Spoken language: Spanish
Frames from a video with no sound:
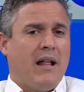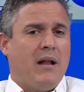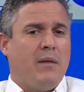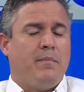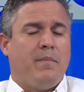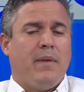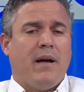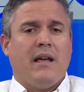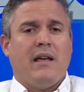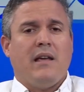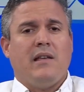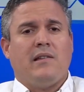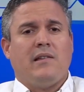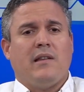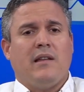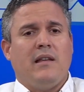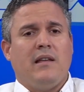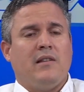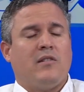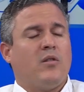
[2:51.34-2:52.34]
el país
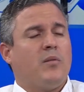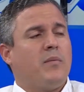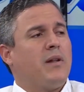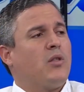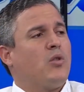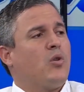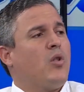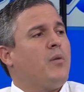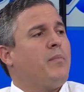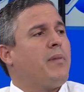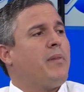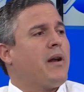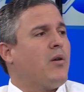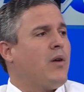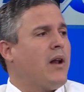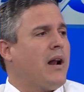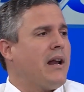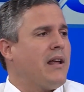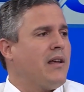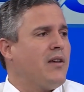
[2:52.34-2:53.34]
y sobre todo para
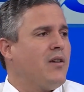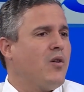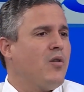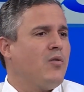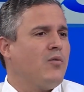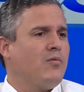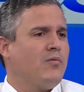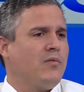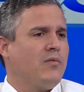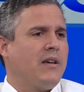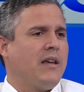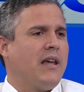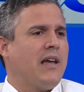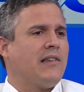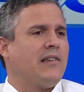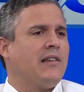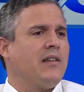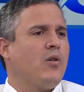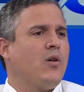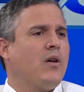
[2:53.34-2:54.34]
una región que ha
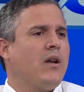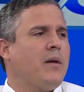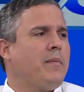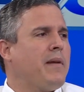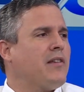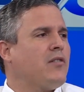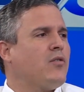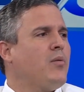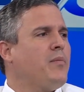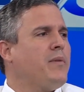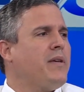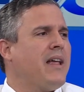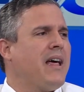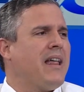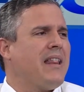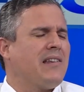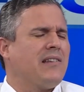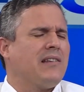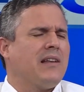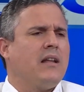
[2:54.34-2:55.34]
sido de las más
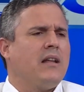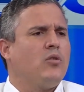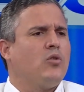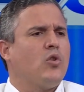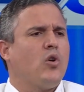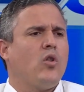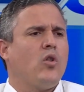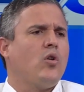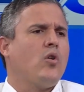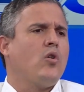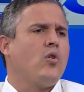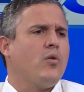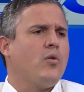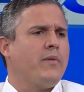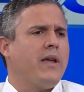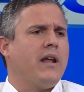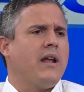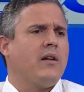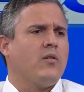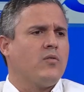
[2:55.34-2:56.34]
olvidadas en todos los
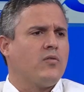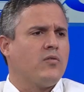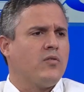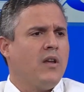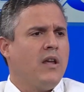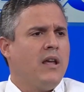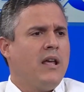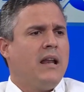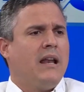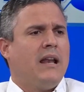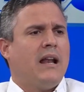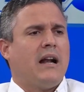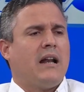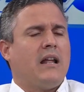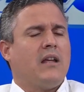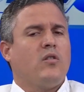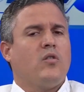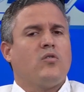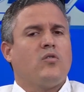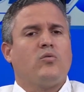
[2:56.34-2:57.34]
gobiernos la
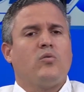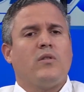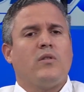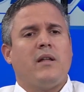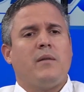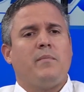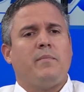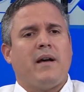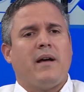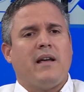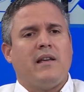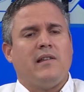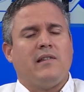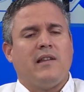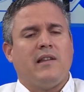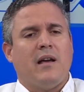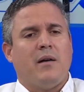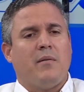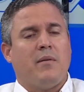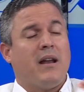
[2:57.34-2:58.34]
región sur del
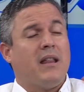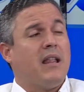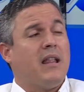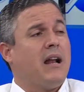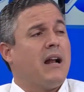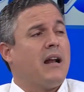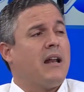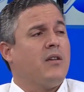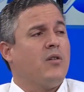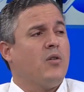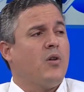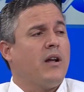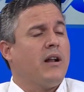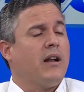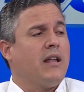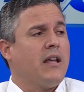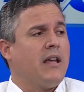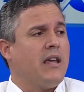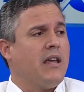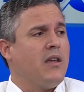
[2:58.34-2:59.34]
país, y hablar de la región
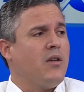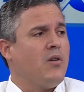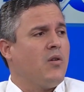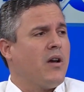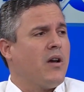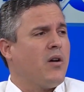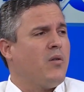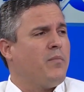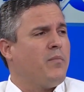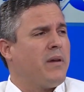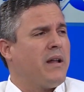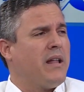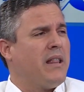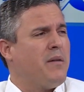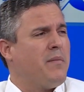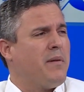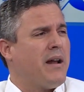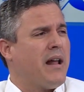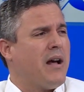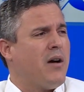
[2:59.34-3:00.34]
Enriquillo, que comprende
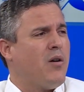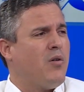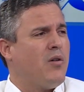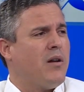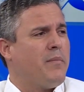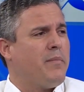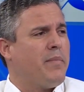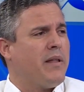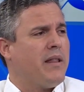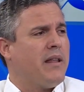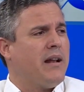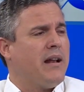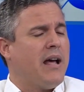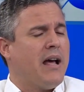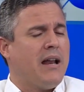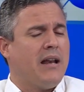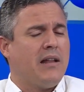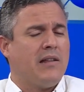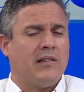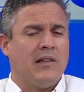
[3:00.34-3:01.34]
Barahona,
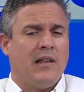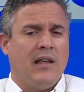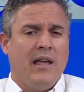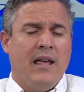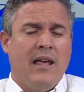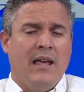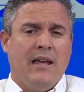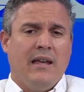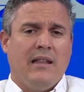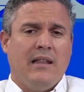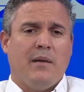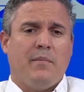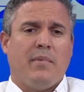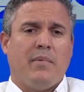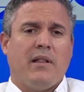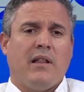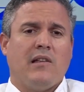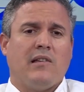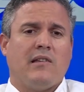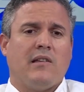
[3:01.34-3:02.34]
Pedernales,
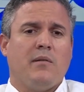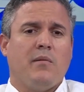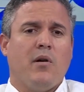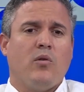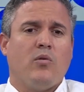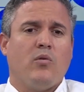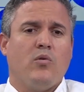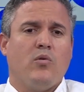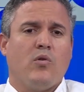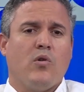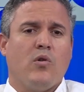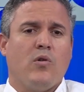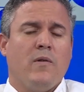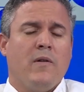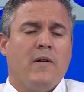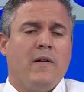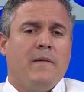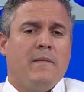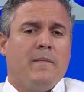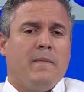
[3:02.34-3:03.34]
Independencia y Bauruco,
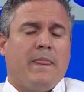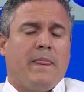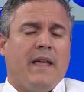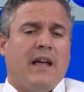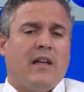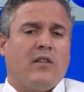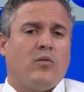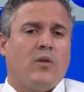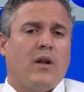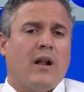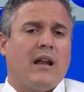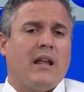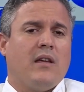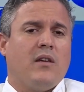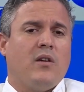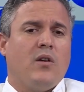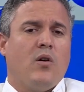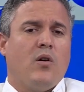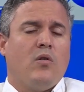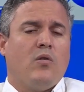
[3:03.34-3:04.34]
es una
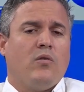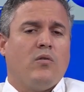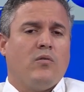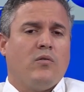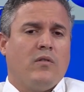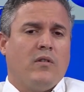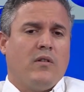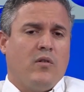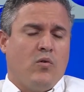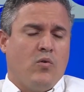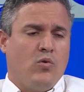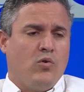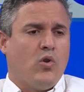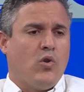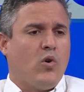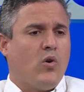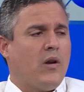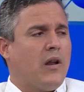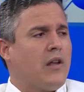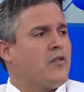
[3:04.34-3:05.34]
región,
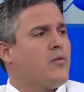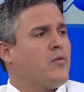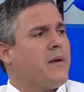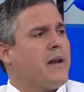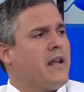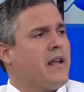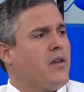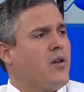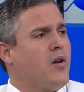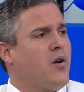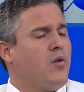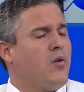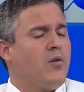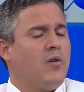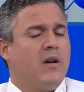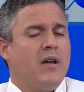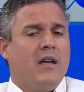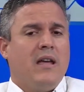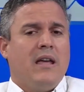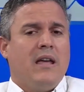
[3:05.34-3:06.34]
junto con la subregión,
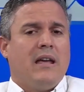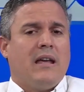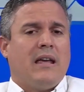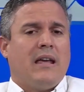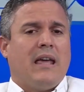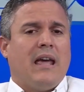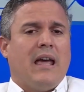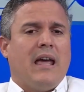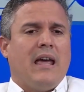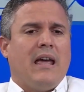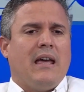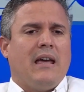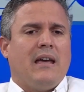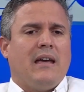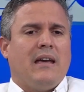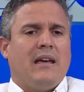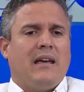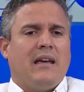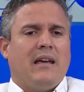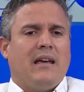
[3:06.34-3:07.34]
que
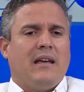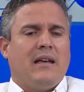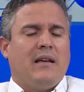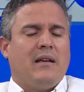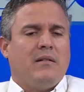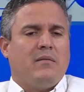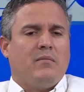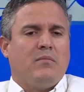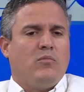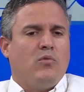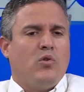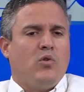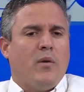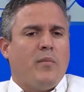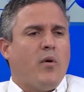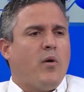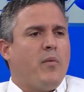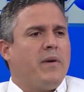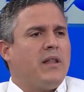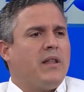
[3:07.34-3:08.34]
no
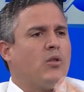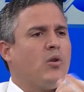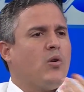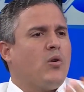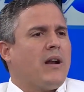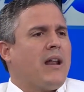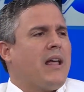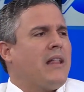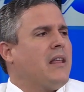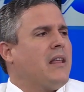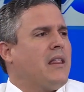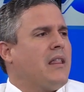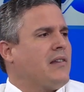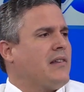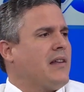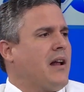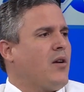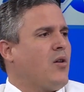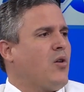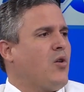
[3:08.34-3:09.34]
hemos visto grandes
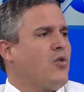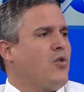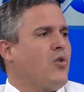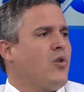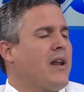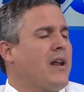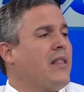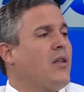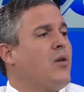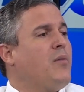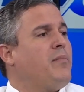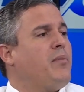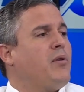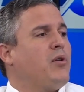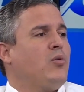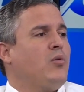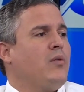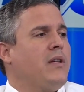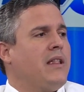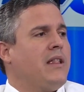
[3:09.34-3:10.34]
desarrollos, grandes
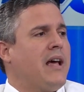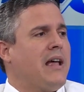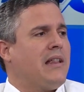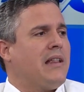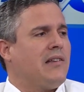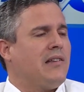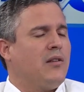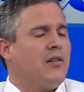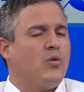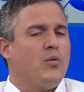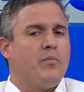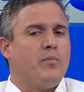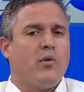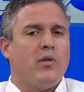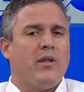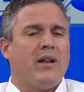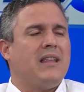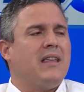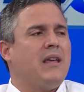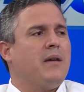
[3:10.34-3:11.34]
oportunidades. Si tú
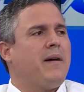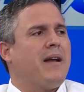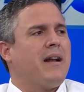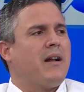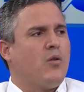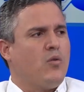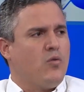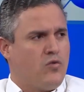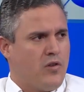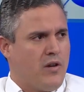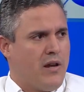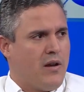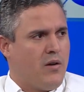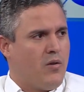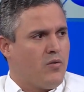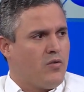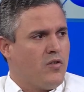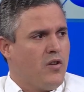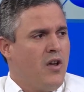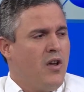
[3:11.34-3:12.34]
puedes llevar
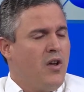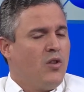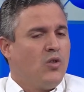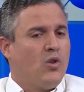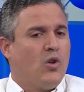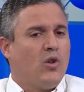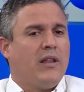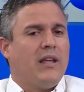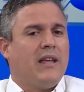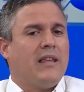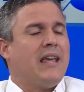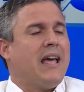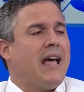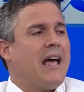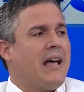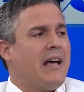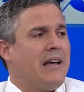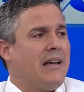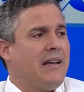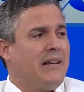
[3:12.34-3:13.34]
cruceros, donde
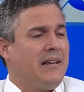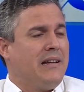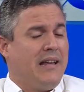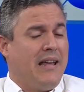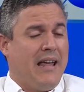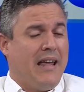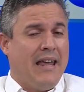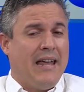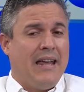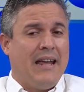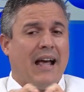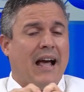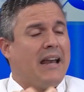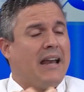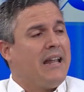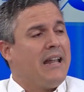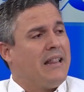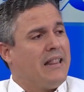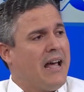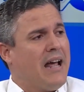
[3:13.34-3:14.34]
ya en
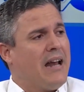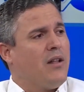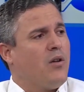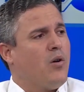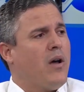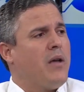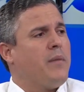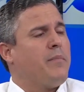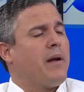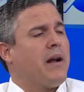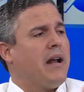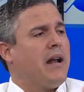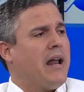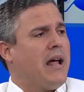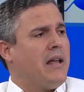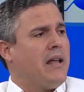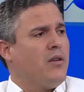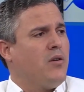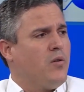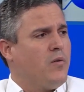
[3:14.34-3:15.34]
calendario hay para el
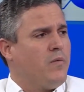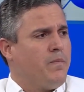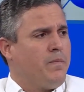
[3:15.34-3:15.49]
año